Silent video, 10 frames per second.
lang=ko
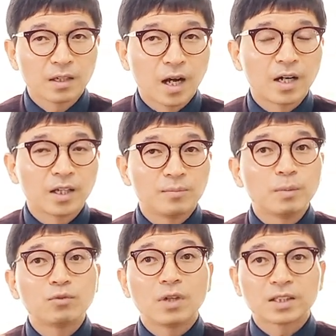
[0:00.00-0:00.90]
가을에는
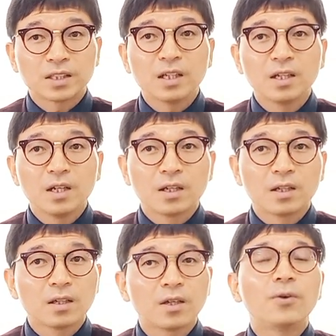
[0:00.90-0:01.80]
뭐 풍악산,
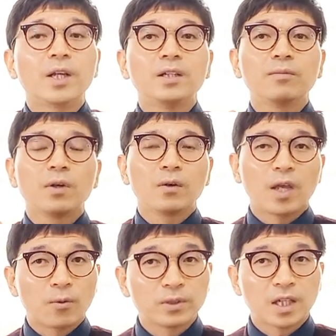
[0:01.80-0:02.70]
겨울에는
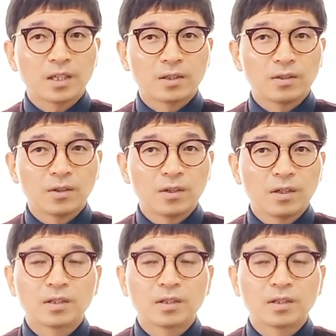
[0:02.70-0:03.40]
개골산이거든요.